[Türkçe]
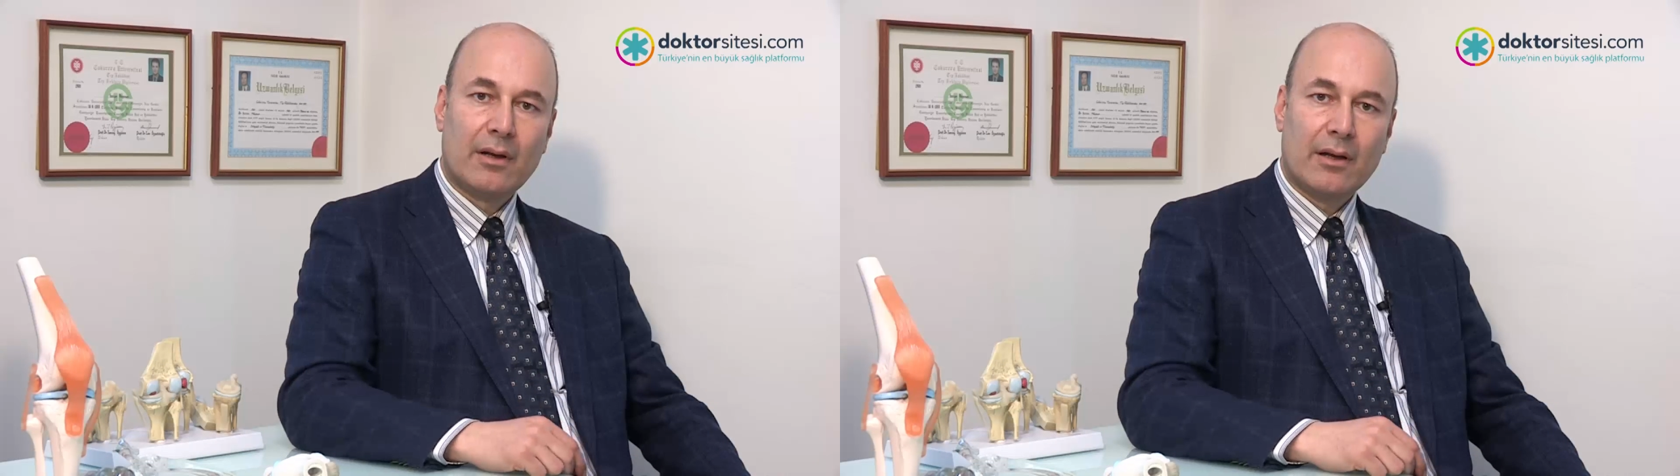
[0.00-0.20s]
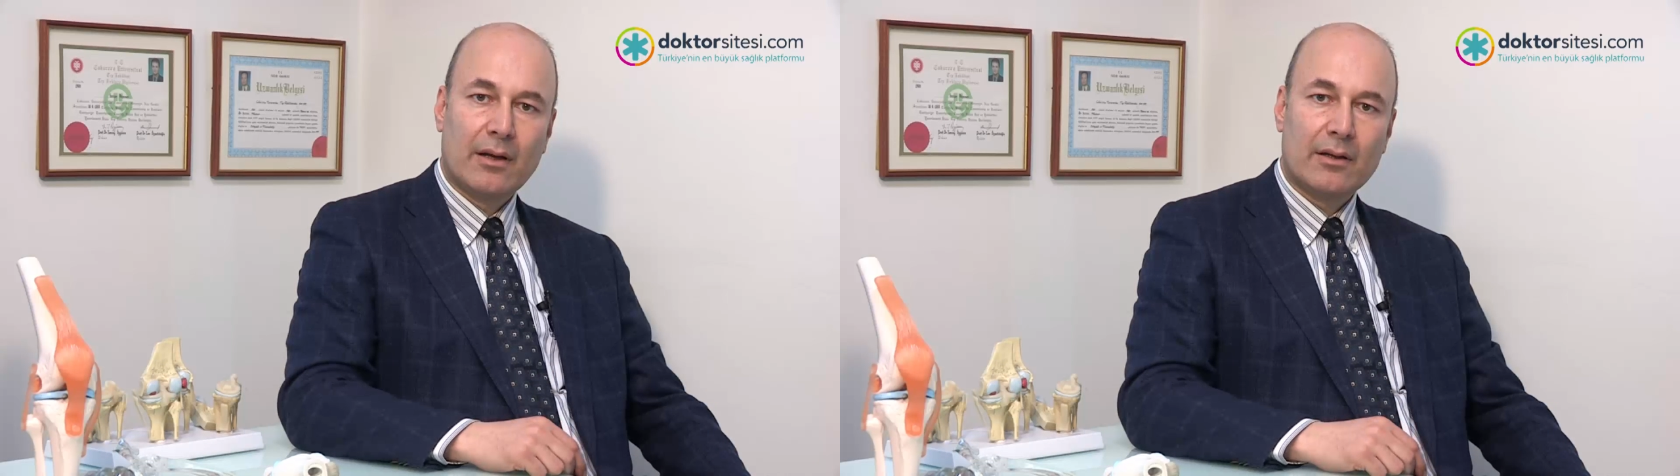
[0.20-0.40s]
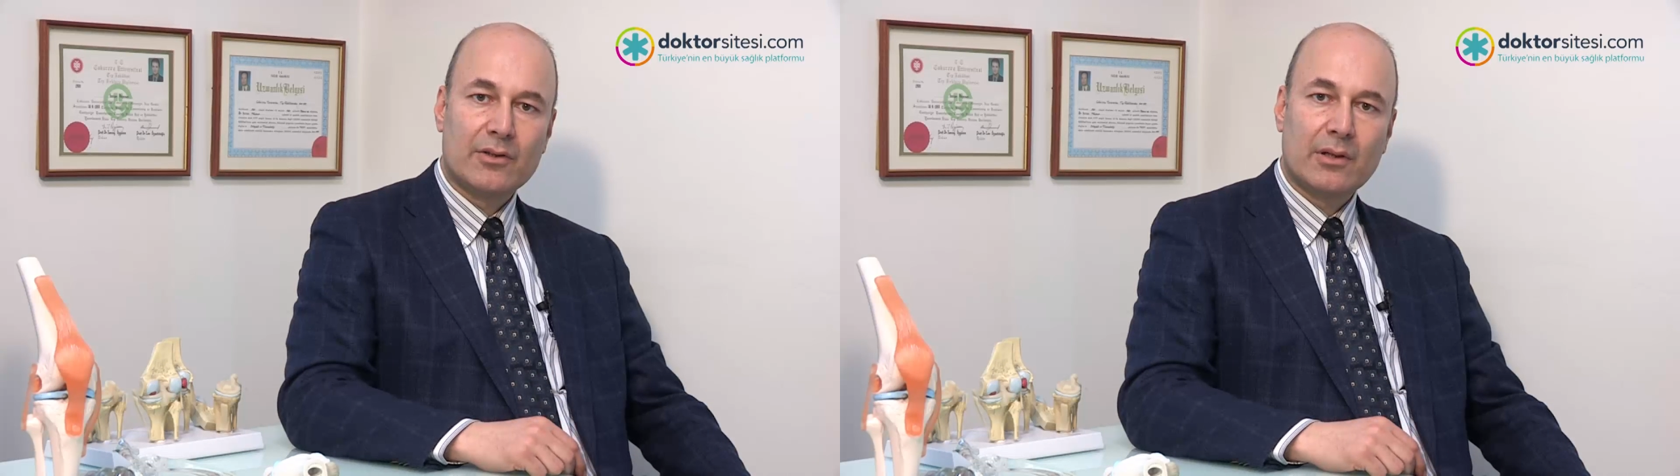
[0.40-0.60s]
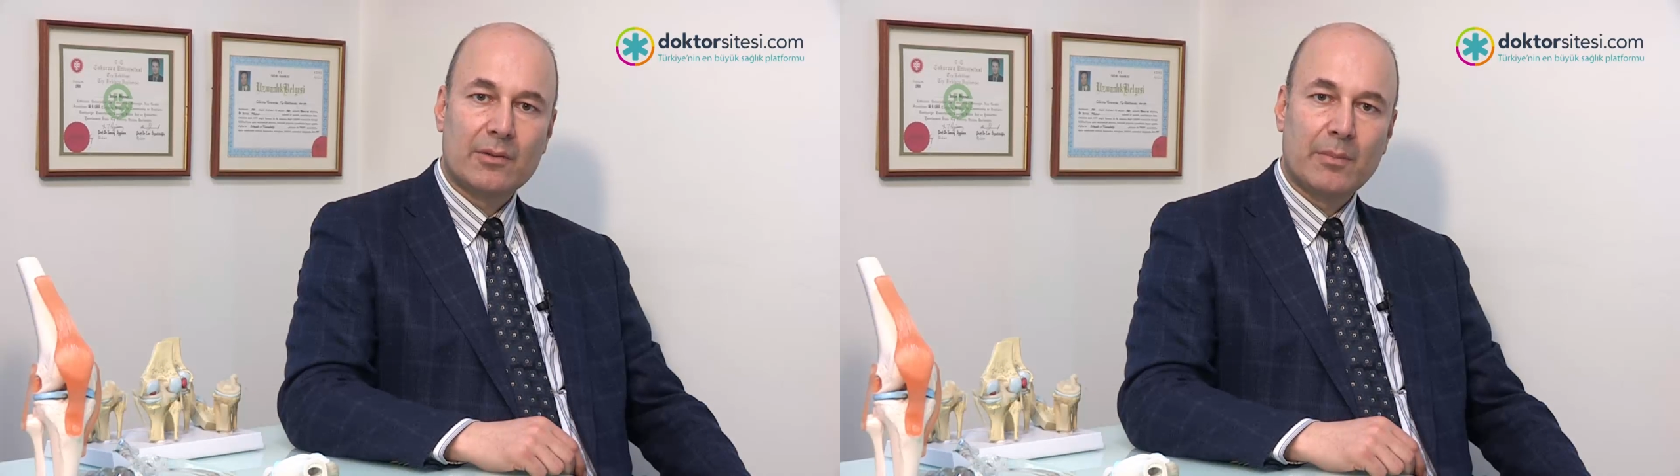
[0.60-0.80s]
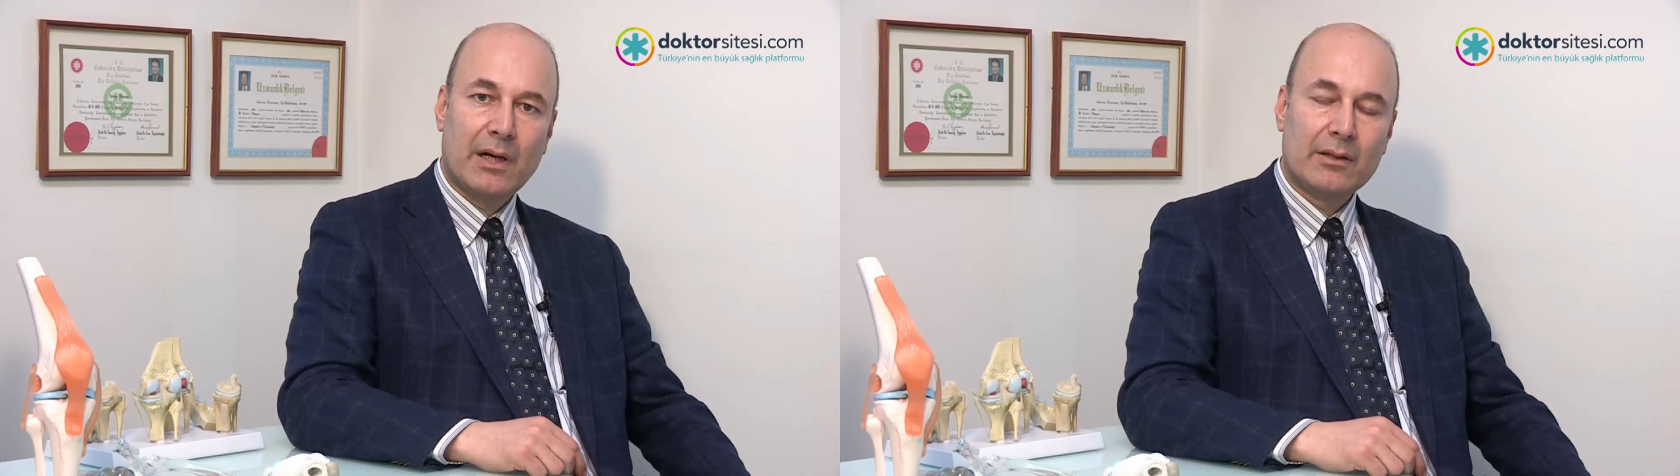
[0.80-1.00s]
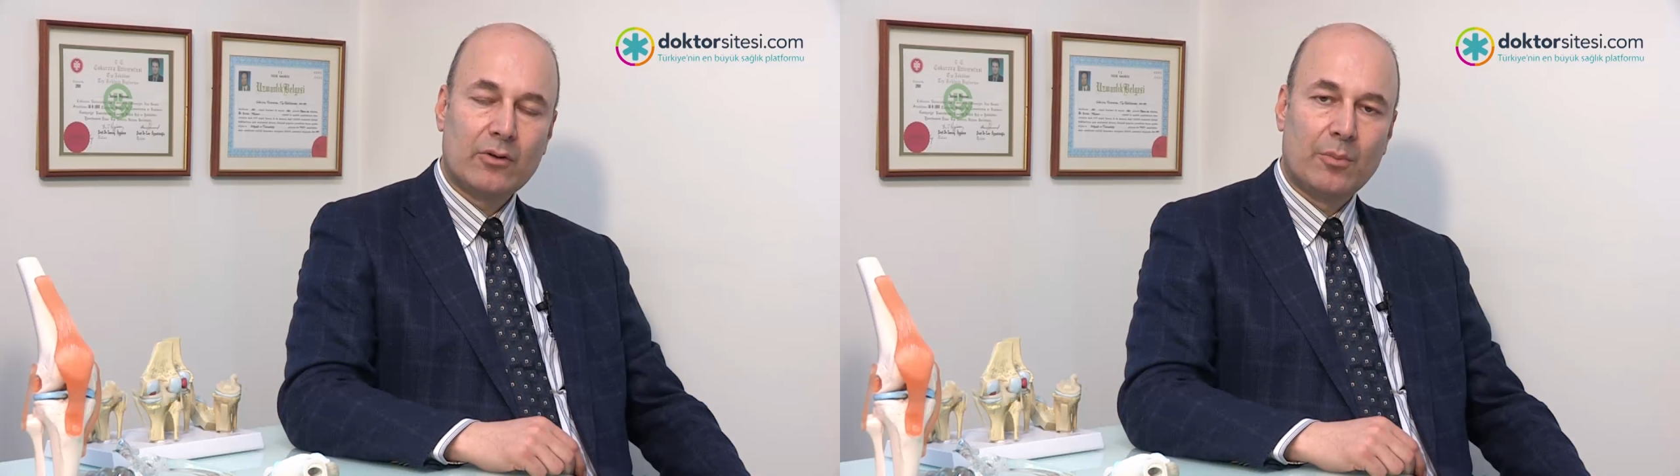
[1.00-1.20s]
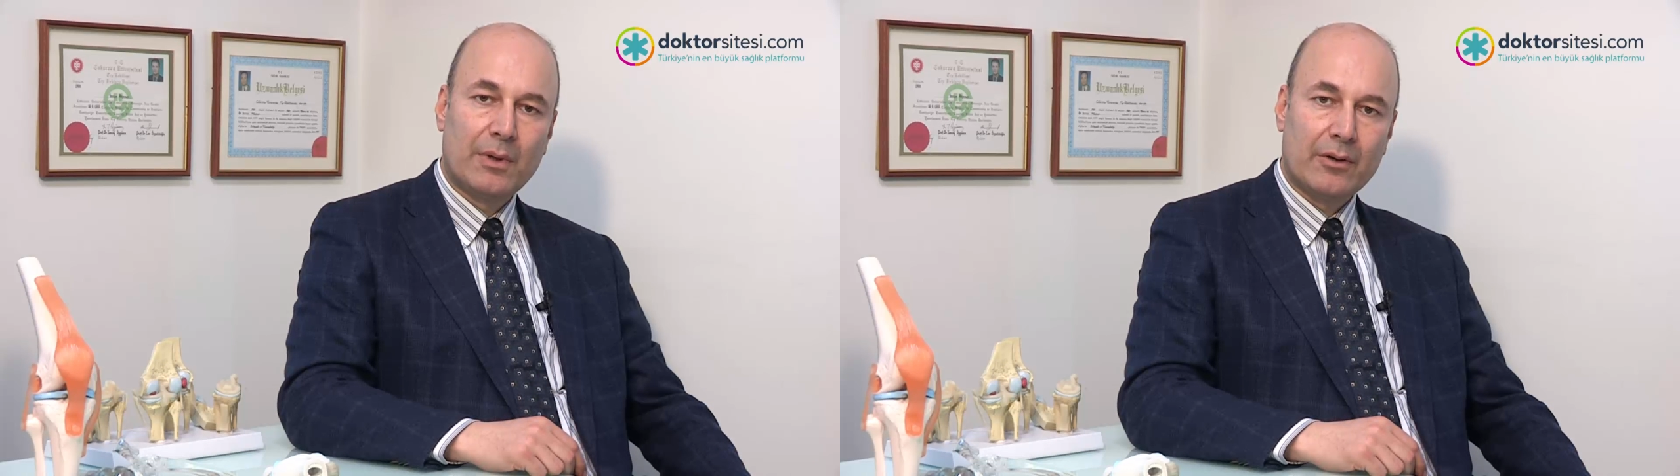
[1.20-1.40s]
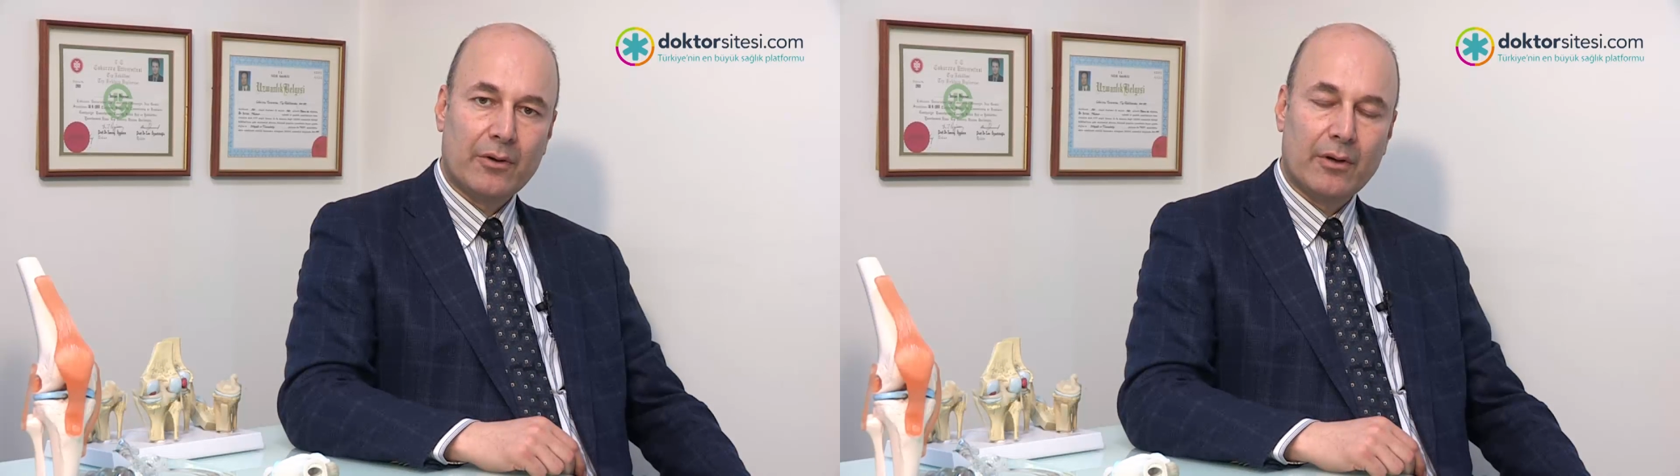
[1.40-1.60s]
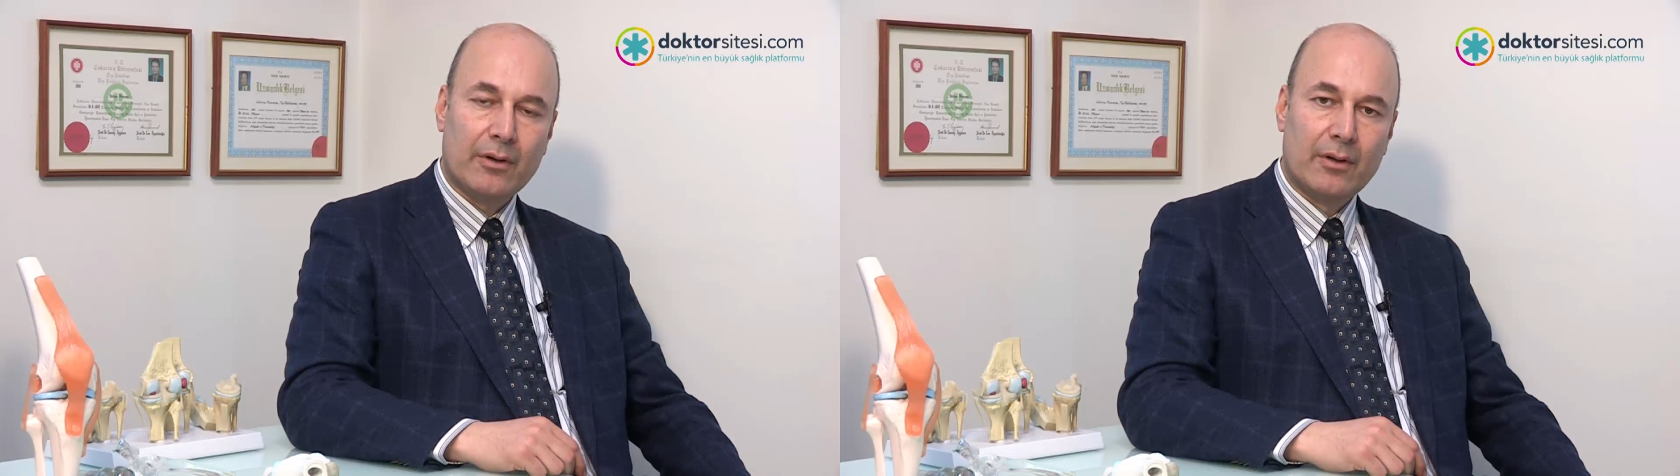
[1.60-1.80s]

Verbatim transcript: e, bağı koparıyor.